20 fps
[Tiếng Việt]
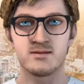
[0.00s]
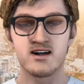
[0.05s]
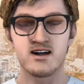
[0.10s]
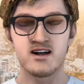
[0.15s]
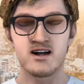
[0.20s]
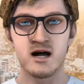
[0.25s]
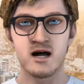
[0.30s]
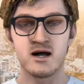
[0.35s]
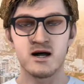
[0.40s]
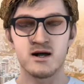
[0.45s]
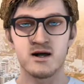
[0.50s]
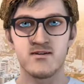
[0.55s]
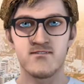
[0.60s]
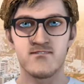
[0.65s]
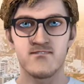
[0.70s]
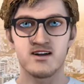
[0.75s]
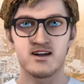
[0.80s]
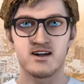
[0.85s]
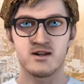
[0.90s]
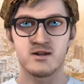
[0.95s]
Hang Seo
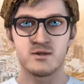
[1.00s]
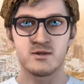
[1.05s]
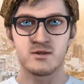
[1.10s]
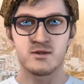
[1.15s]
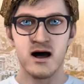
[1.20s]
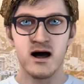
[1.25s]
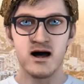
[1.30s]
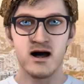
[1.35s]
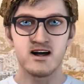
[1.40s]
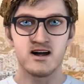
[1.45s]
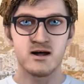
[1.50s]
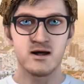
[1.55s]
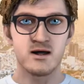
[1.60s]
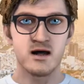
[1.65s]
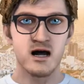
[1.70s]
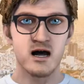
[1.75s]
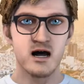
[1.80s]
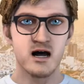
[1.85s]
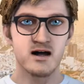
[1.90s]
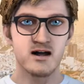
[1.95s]
nhưng chấn thương đã khiến cầu
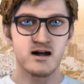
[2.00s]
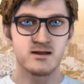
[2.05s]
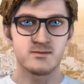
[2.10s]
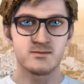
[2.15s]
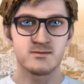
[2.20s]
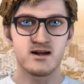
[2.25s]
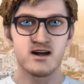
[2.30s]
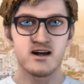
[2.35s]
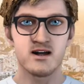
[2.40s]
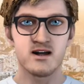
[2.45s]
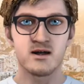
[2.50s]
thủ này phải ở